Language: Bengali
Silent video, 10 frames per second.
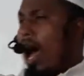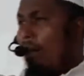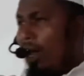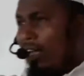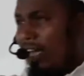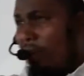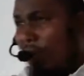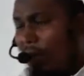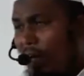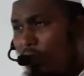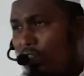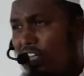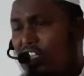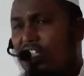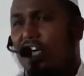আমাকে পাবার
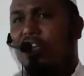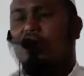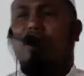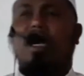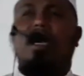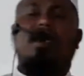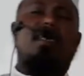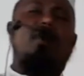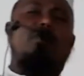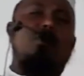উদ্দেশ্যে তোমরা একটি